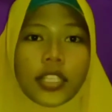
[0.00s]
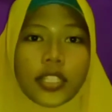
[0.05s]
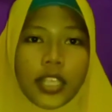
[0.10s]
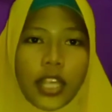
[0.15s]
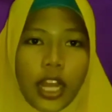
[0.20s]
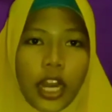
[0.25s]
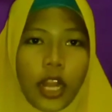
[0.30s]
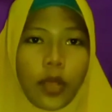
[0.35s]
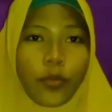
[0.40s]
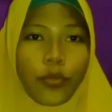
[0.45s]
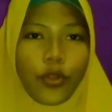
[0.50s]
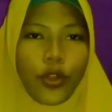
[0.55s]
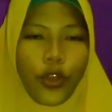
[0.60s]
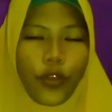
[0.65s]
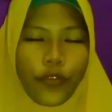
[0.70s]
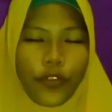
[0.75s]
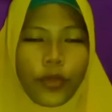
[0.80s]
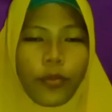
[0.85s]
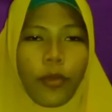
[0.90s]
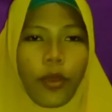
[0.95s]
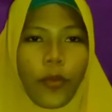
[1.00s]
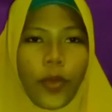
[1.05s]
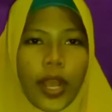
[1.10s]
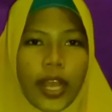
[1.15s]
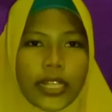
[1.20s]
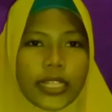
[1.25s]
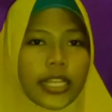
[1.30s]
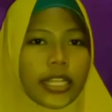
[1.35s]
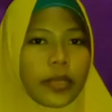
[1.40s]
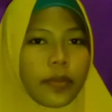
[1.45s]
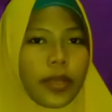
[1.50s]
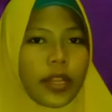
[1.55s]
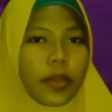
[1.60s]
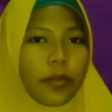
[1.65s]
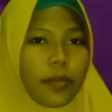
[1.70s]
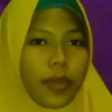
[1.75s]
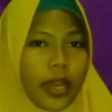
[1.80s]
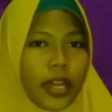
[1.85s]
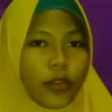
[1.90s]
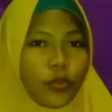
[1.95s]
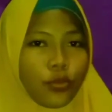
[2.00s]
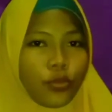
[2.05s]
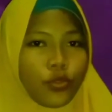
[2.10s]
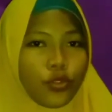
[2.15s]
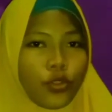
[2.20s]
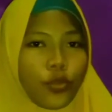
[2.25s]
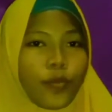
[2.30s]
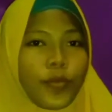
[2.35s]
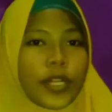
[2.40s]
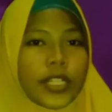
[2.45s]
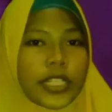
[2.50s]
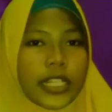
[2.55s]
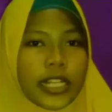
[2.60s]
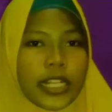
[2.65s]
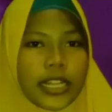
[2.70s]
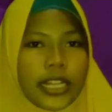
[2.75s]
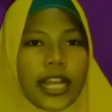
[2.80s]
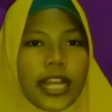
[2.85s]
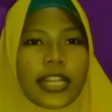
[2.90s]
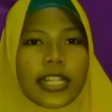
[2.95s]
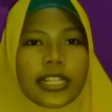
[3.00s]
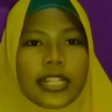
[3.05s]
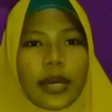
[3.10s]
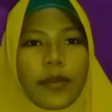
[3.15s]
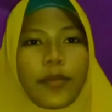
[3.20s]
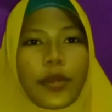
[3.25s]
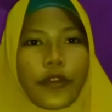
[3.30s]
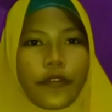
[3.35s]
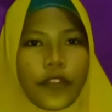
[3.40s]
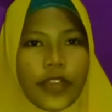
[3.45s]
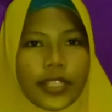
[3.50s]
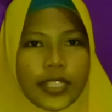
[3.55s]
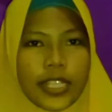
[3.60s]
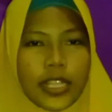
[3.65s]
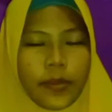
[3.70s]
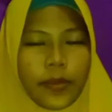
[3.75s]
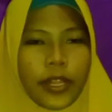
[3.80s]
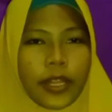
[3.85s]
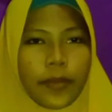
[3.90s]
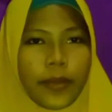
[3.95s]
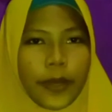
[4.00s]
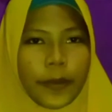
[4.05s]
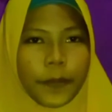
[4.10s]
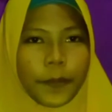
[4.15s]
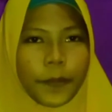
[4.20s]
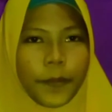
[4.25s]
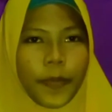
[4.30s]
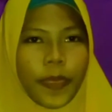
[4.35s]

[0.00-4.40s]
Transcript: sekarang Bu Novi mau mengajak teman-teman untuk bercerita tentang profesi teman-teman.